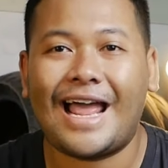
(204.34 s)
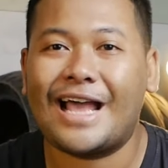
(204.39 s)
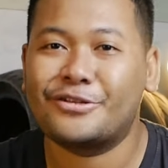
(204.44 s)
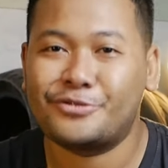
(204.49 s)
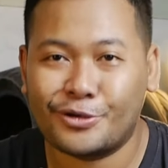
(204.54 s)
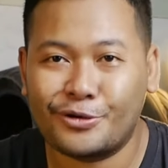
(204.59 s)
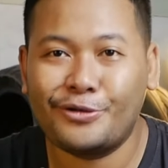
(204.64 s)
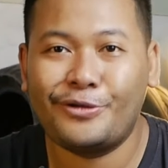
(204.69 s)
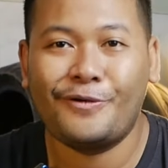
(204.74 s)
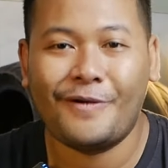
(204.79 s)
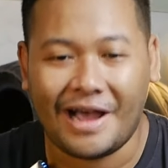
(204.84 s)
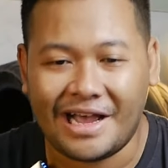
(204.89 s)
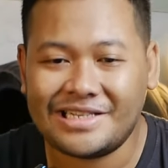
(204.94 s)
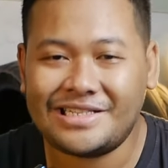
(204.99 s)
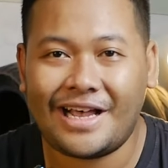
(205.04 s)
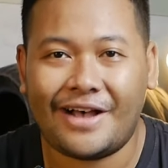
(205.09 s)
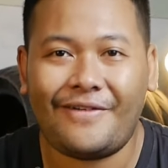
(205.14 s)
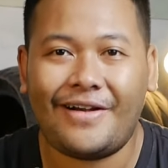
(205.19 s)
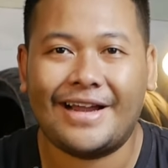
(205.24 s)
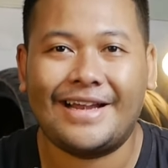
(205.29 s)
langsung
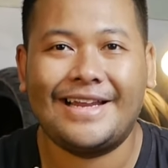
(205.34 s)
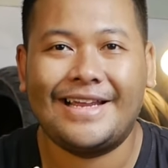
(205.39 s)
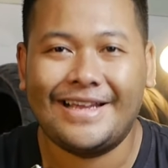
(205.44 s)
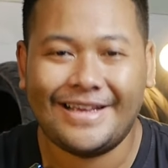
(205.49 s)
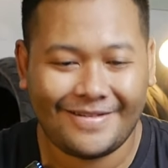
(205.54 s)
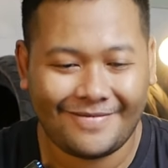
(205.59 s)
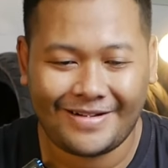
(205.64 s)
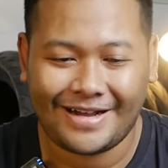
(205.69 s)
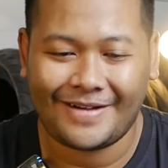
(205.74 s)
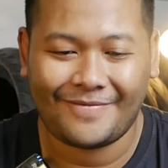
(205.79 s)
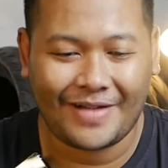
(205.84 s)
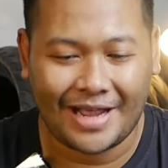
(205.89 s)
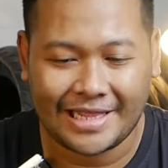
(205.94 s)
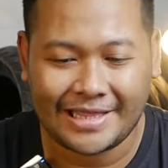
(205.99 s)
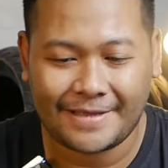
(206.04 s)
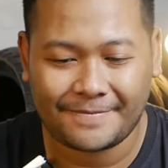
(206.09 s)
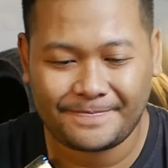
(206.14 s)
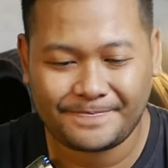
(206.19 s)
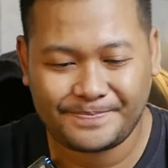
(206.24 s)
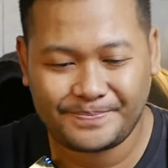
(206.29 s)
biasa Pak De wah
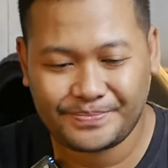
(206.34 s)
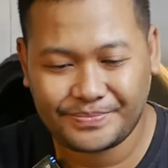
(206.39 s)
mantep